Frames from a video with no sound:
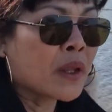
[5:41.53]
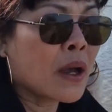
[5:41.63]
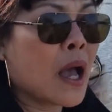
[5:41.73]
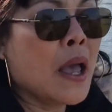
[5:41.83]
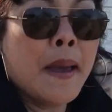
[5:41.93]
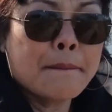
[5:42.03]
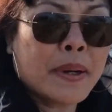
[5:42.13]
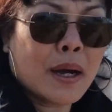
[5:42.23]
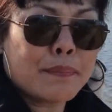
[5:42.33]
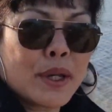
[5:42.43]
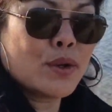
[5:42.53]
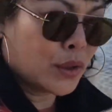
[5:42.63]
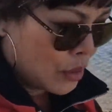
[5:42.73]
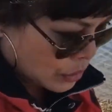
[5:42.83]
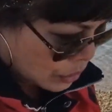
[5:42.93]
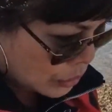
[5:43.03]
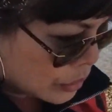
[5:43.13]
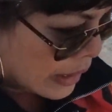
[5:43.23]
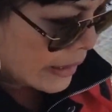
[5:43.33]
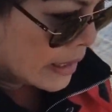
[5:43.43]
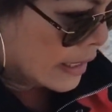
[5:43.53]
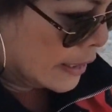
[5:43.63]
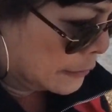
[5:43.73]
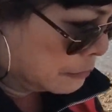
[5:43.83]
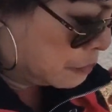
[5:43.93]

ค่ะ เพื่อประโยชน์ของ ตัวท่านเอง